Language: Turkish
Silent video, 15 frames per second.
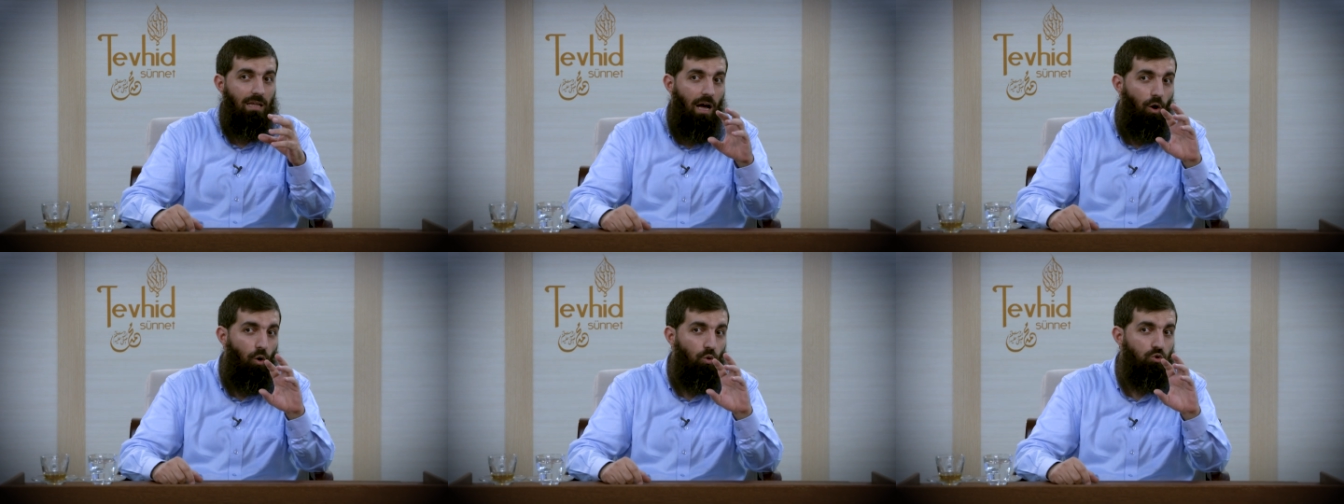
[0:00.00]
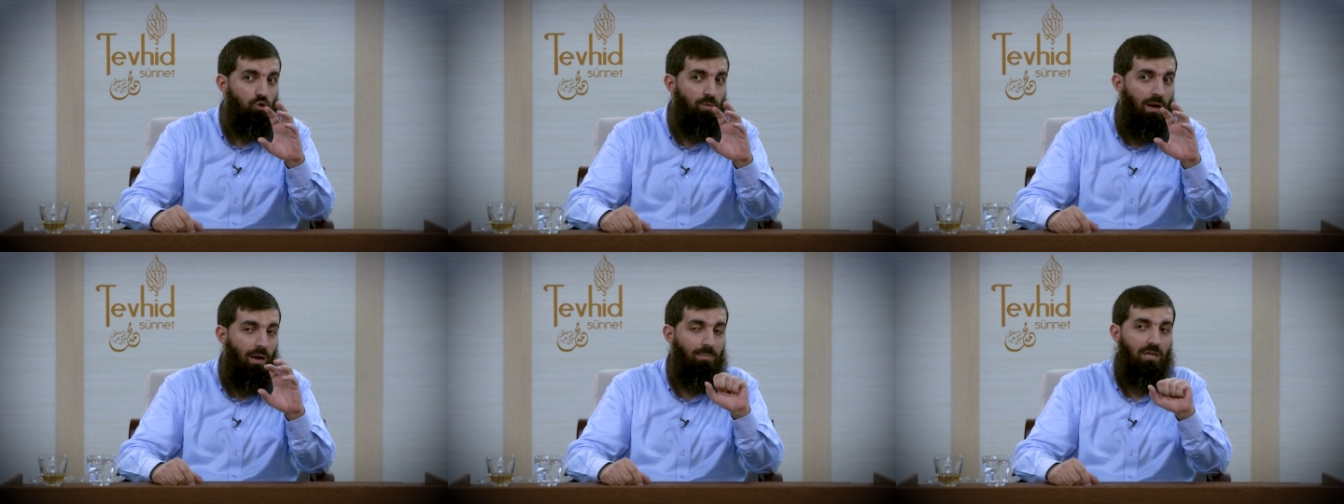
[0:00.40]
Daha
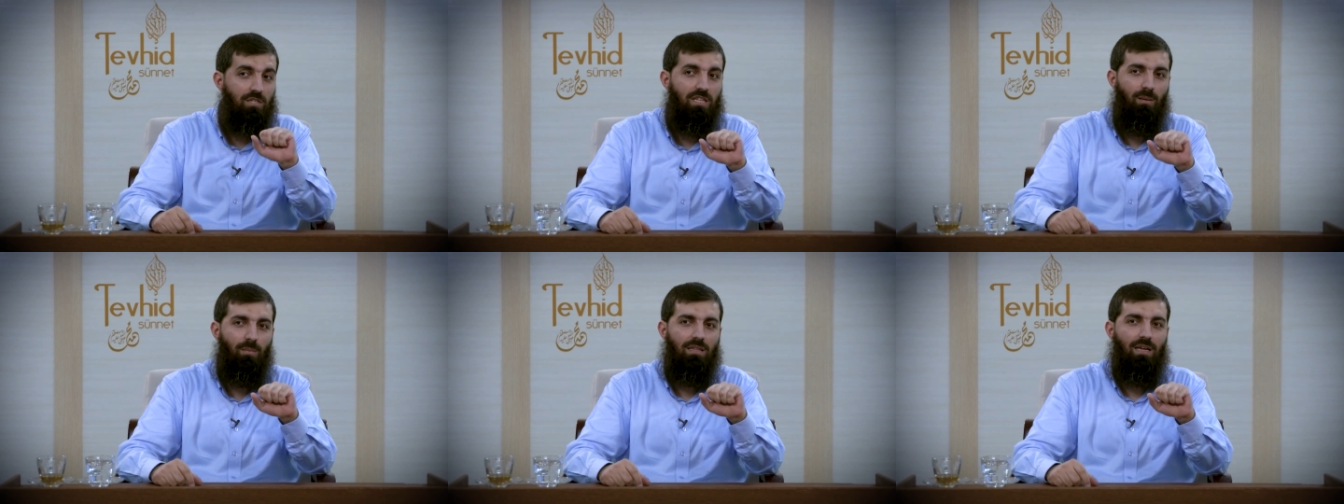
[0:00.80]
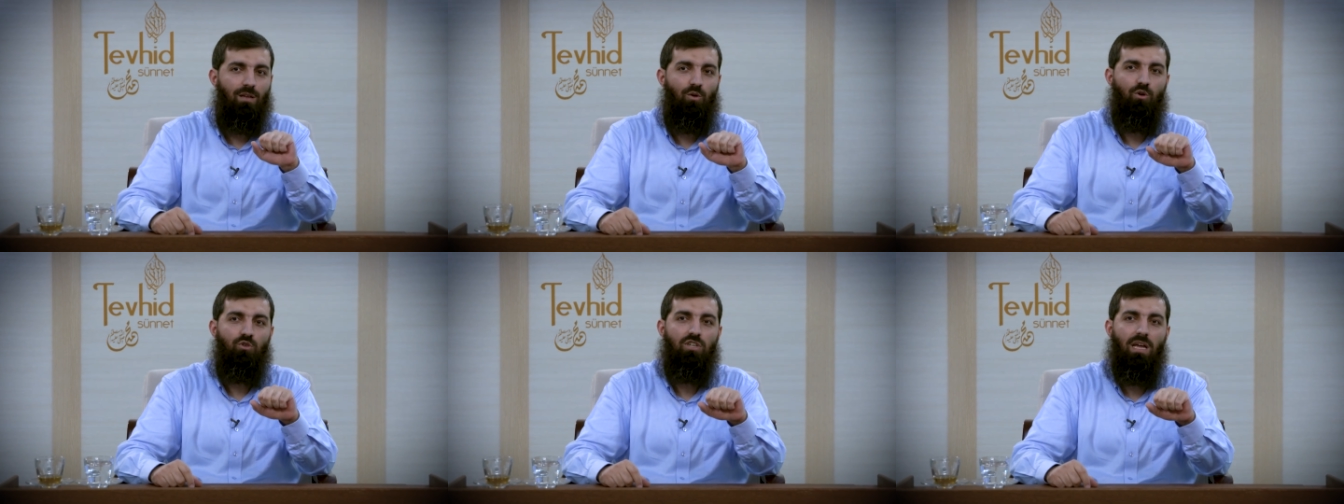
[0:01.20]
konuşmaya
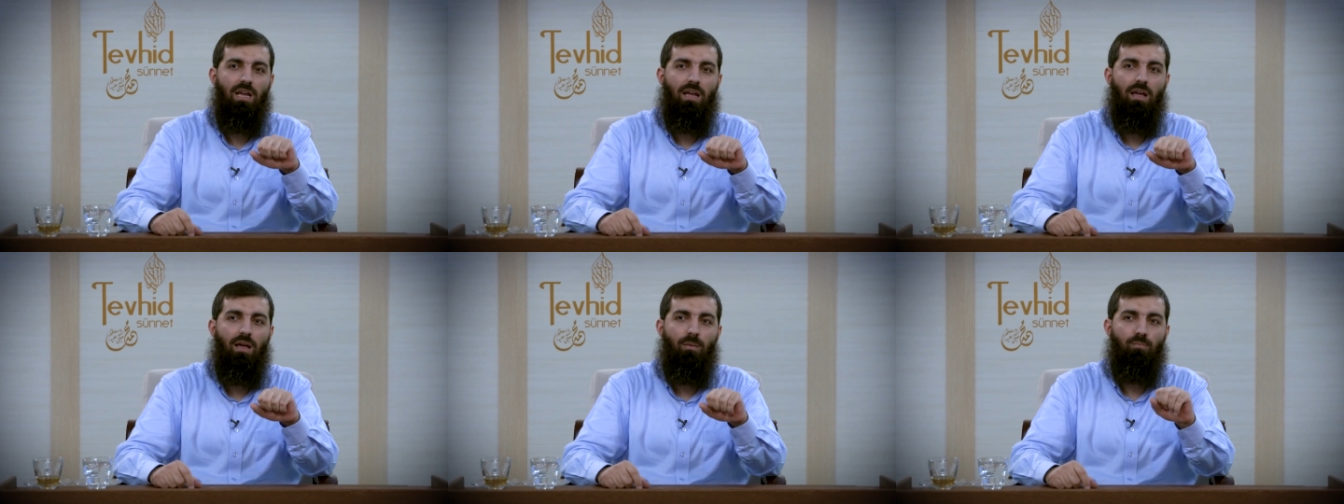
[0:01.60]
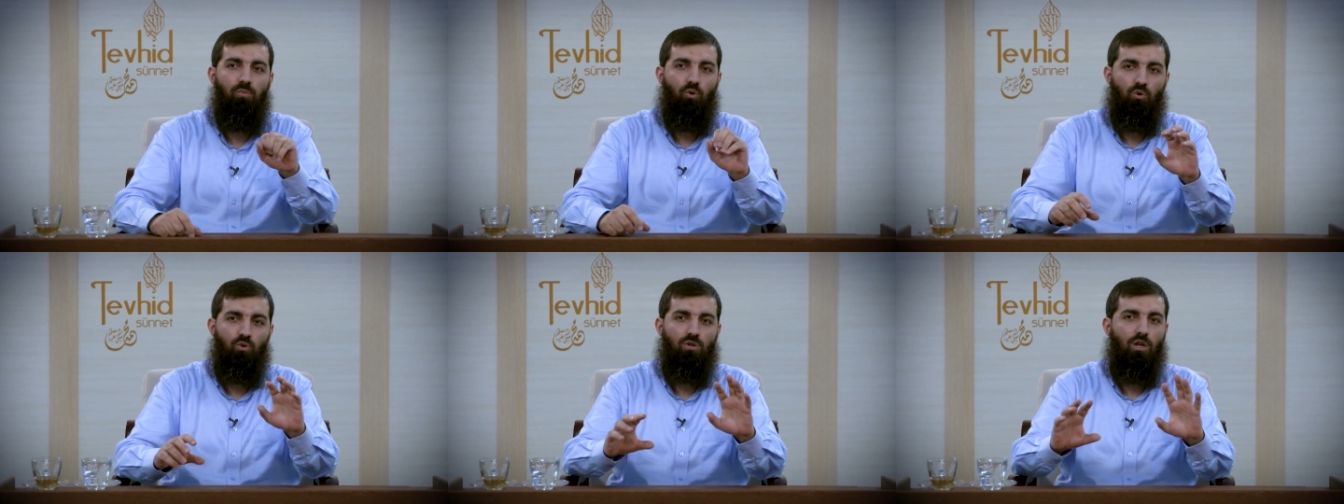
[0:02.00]
başlamadan önce
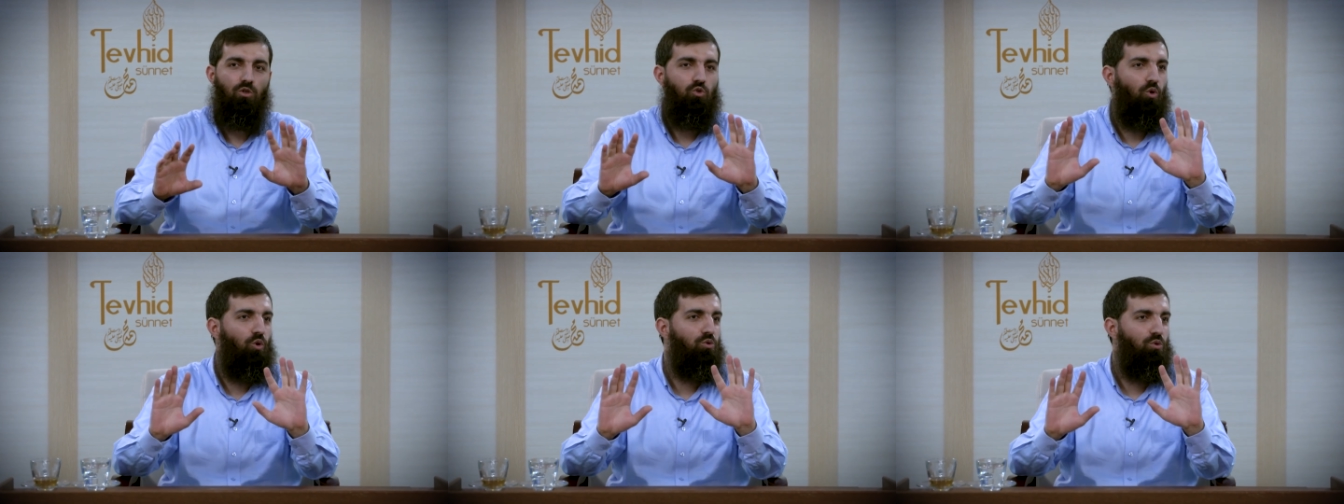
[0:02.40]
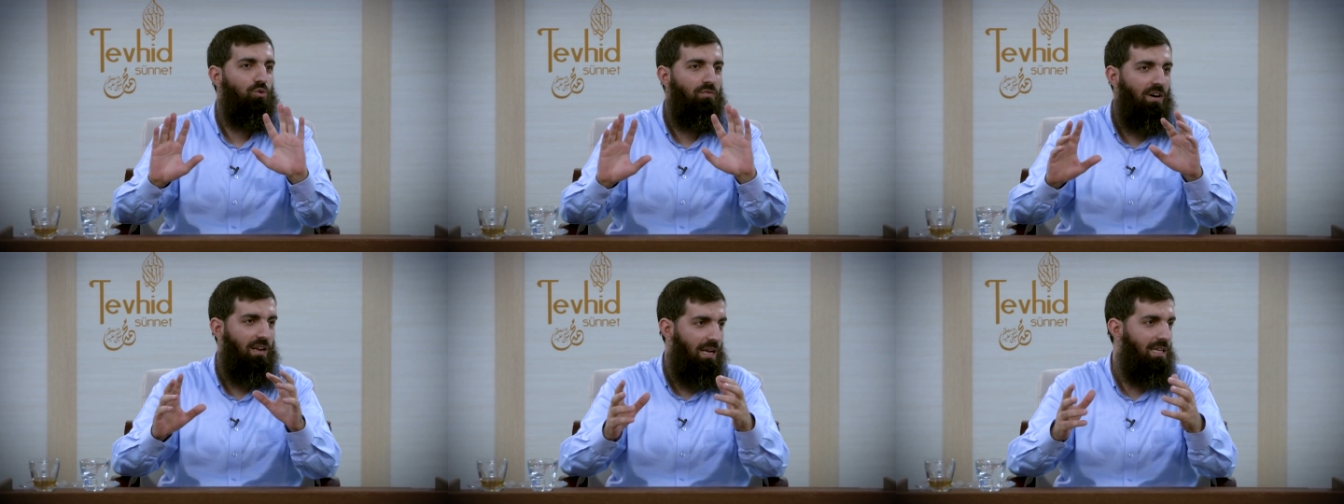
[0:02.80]
burnundan
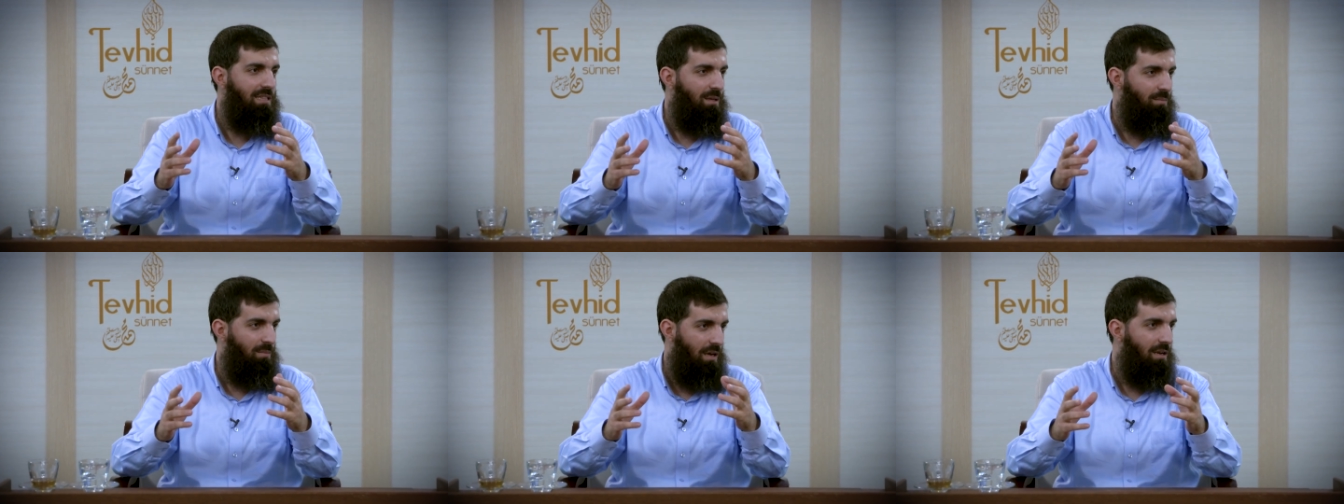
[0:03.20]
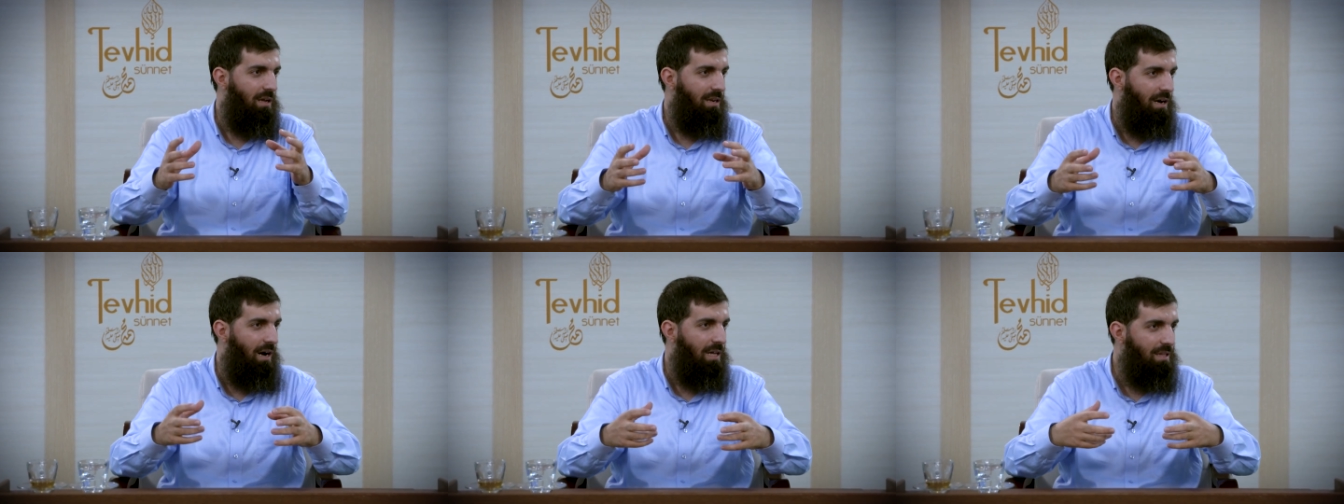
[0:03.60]
soluduğunu fark ettim. Yani
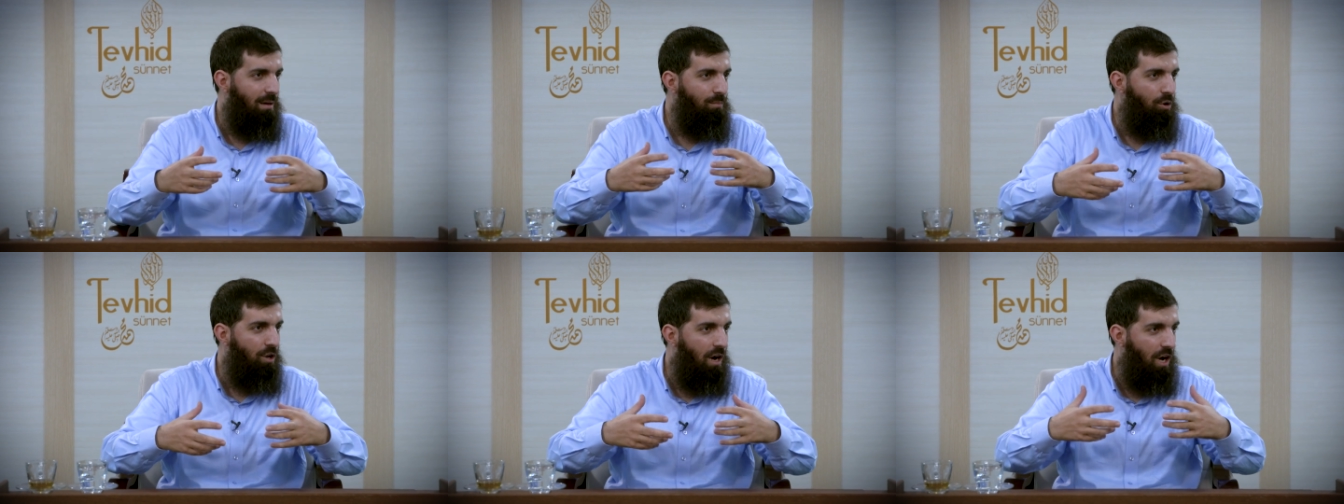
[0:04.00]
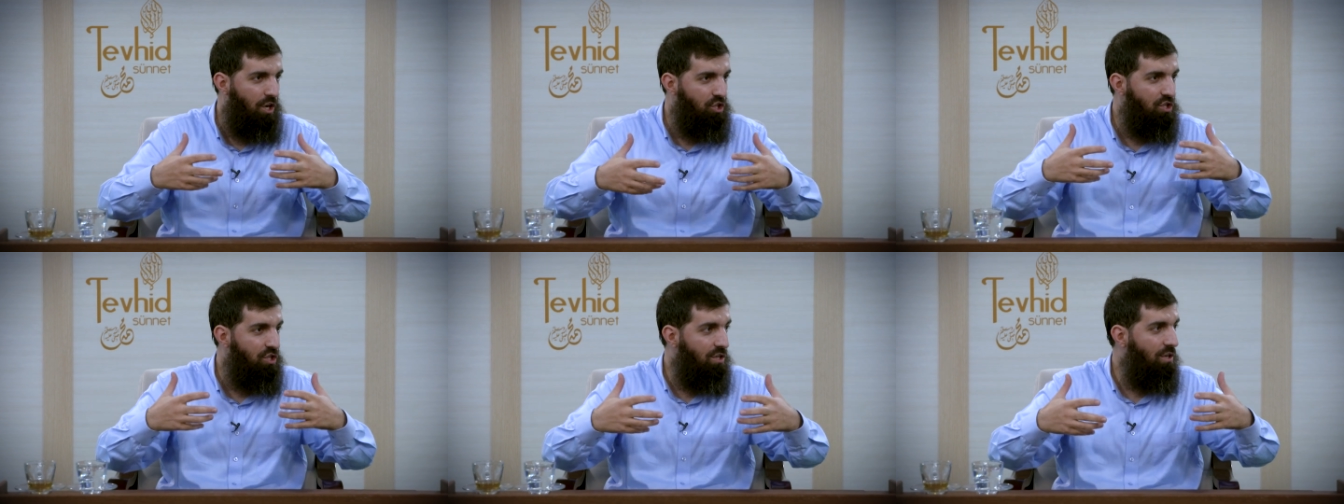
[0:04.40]
hani adam böyle
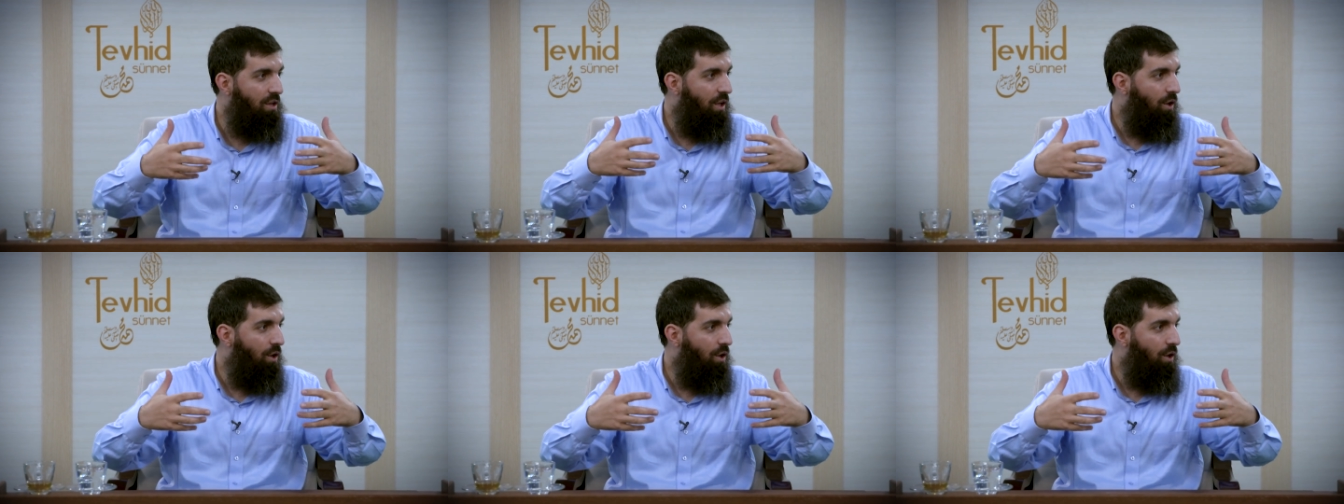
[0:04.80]
aşırı